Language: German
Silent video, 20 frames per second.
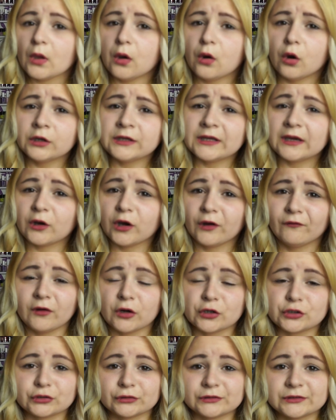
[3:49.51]
Und dann kommen wir
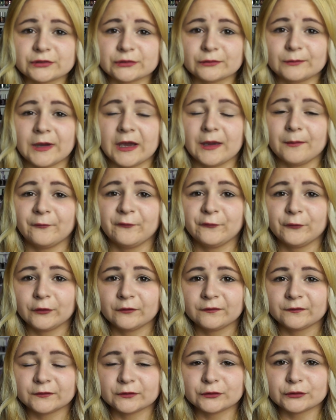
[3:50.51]
auch schon zu meinem
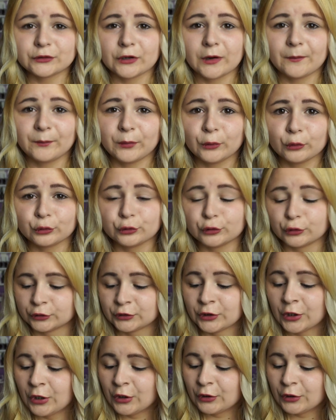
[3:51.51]
fünften Top-Produkt.